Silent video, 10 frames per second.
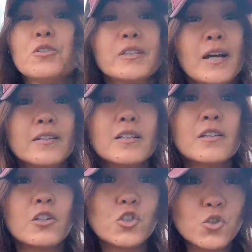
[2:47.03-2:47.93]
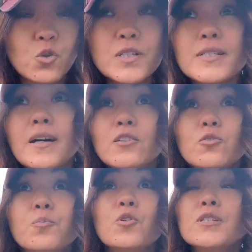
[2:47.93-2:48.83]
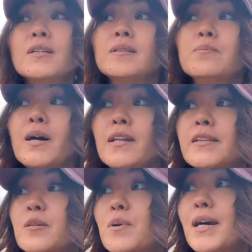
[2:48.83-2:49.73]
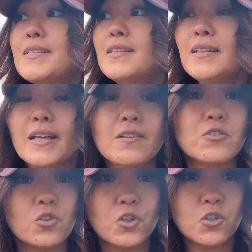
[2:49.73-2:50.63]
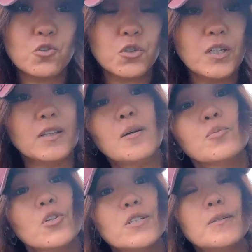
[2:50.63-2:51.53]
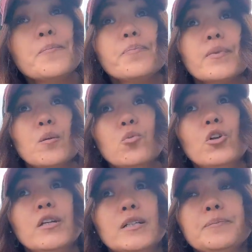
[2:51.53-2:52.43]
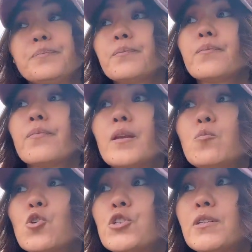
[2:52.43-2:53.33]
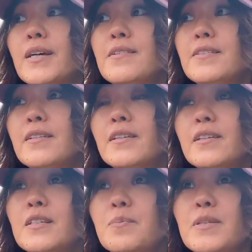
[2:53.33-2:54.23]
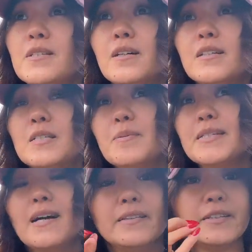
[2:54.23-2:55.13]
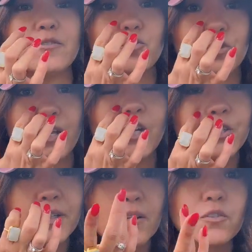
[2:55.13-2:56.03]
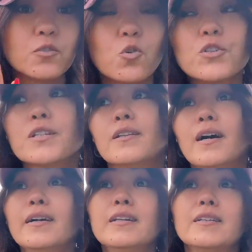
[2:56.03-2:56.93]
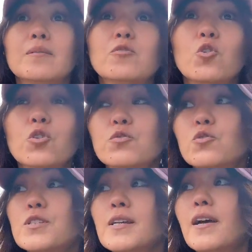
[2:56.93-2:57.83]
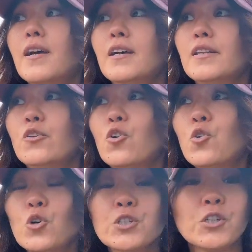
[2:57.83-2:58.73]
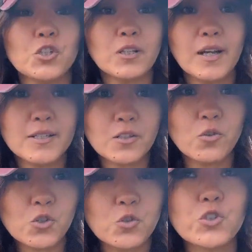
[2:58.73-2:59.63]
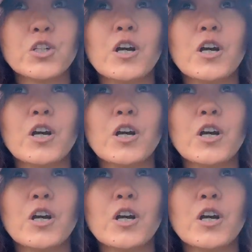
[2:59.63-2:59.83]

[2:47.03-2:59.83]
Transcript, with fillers: вот как Trader Joe's, да, но просто маленькие магазины, а они все-таки другие, там просто более можете найти такие специ а, специальные вкусняшки, как вот в Costco, да, или там в Whole Foods, но Costco считается тоже очень